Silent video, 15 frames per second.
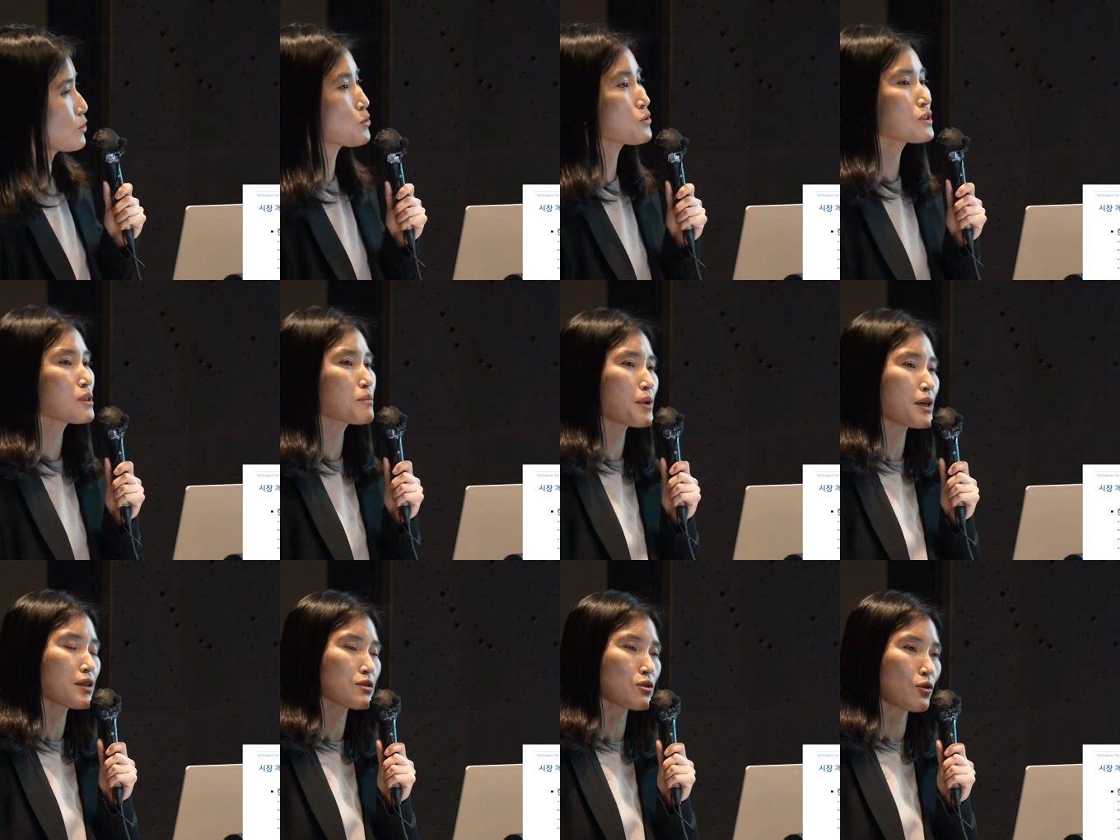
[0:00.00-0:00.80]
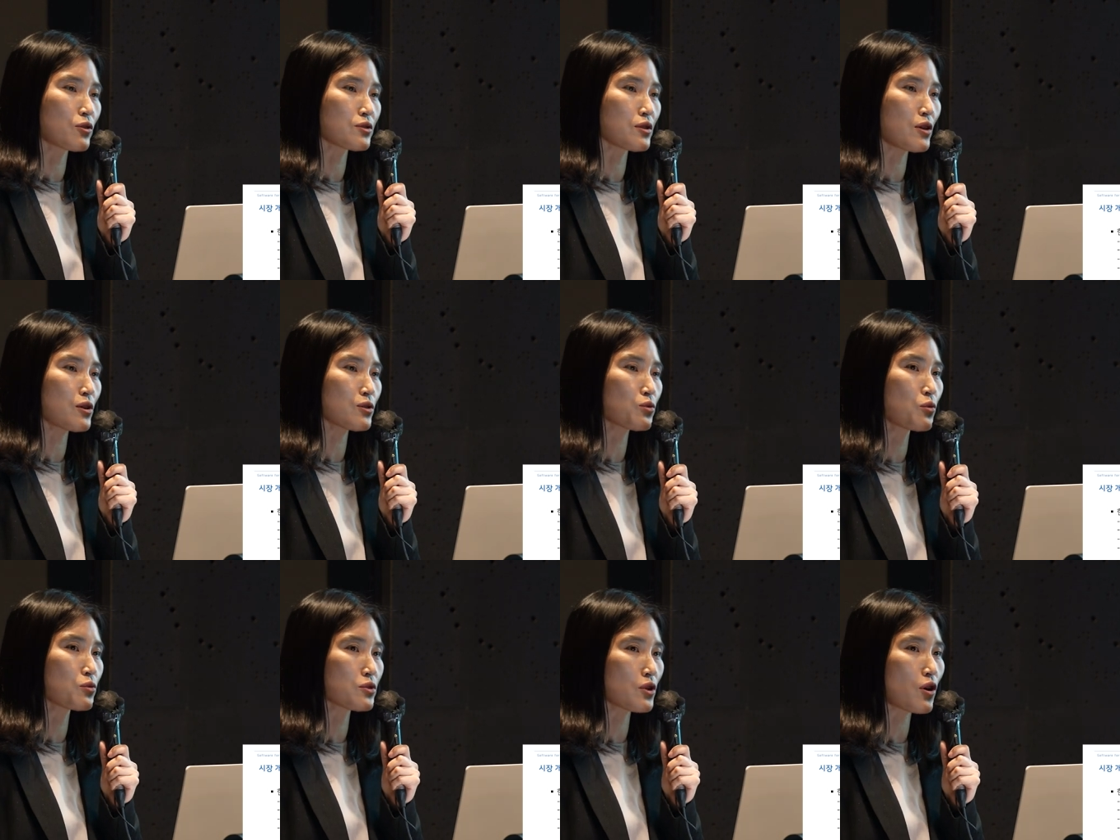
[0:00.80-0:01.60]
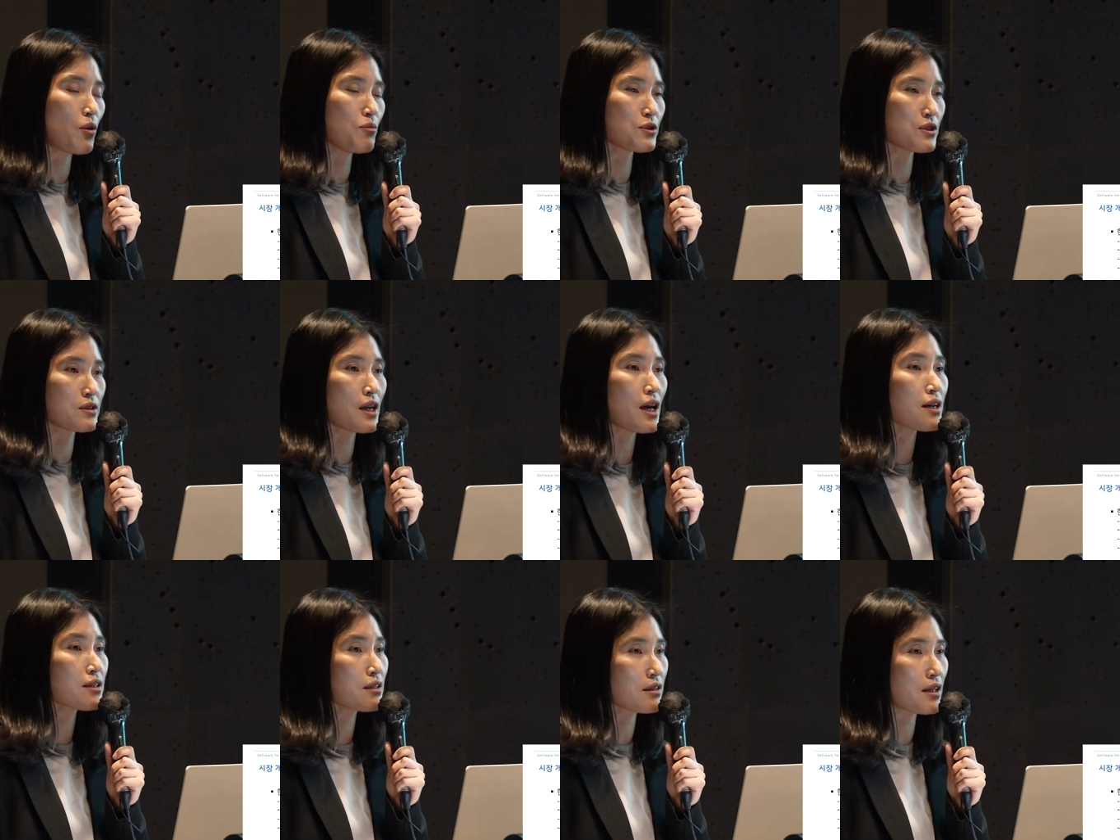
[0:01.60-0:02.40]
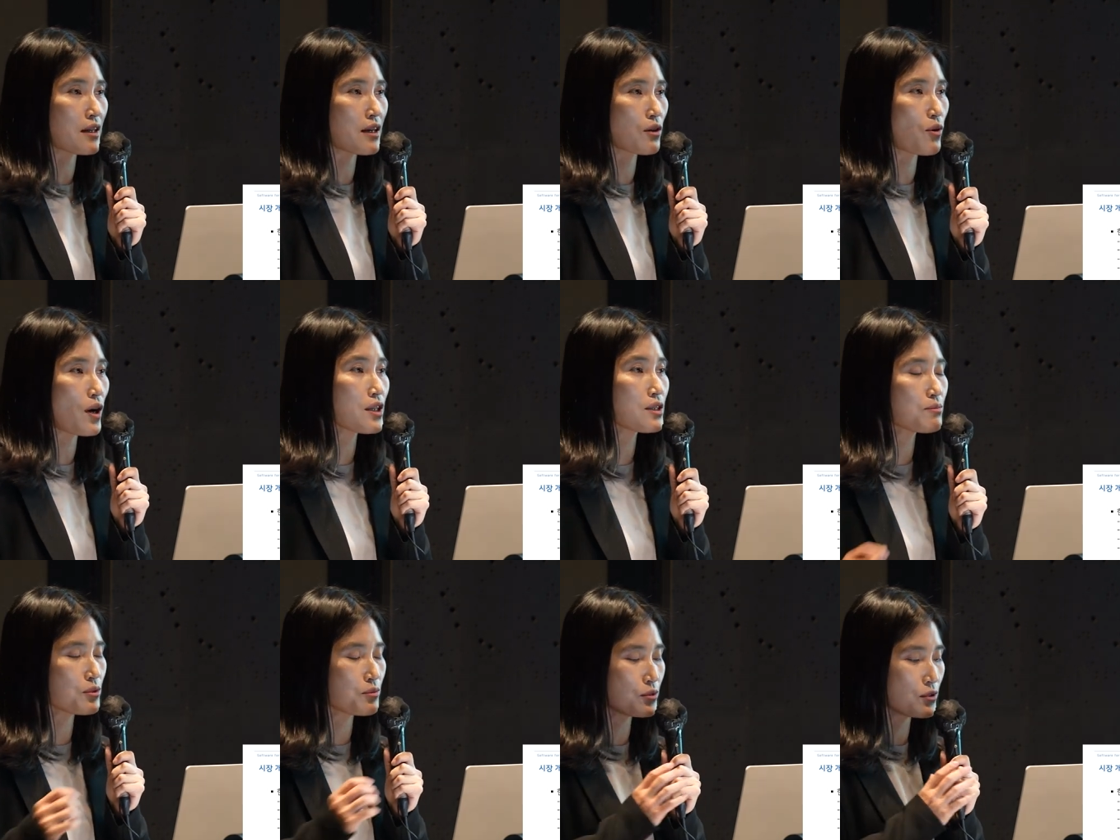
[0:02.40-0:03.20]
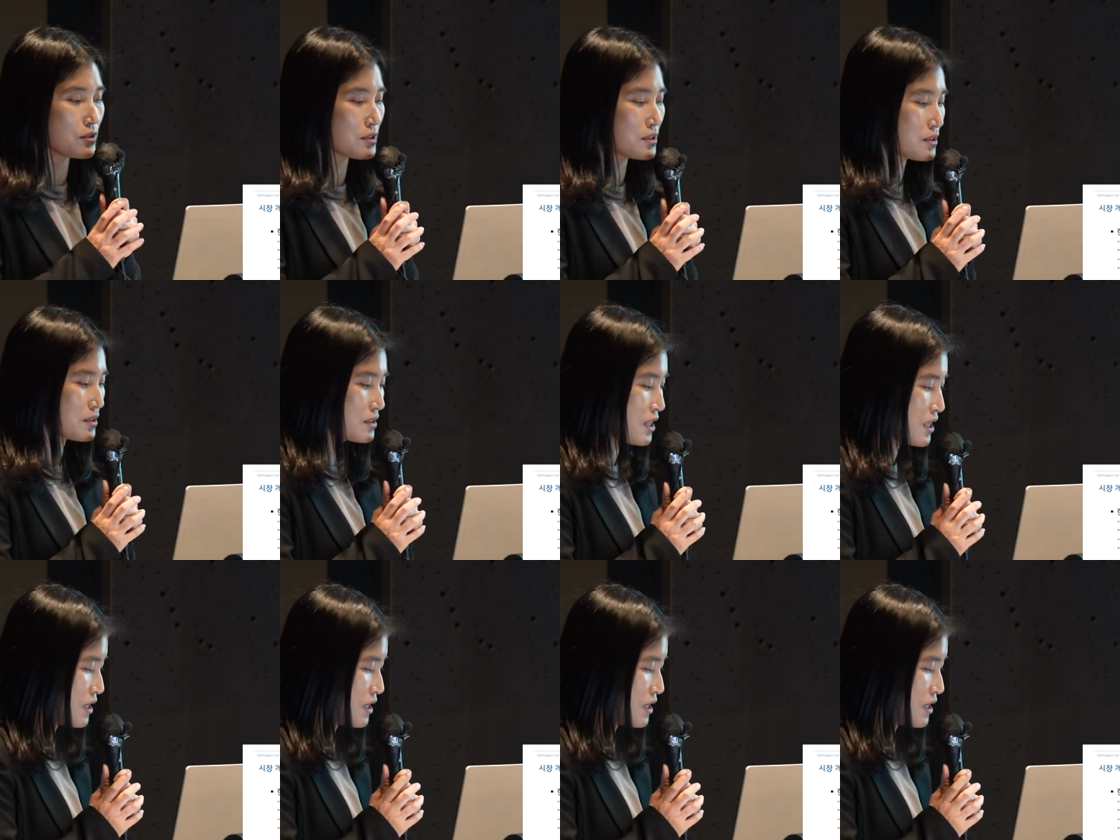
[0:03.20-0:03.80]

코드 기반의 정적, 동적 검증을 해야 된다라고 하는 부분들은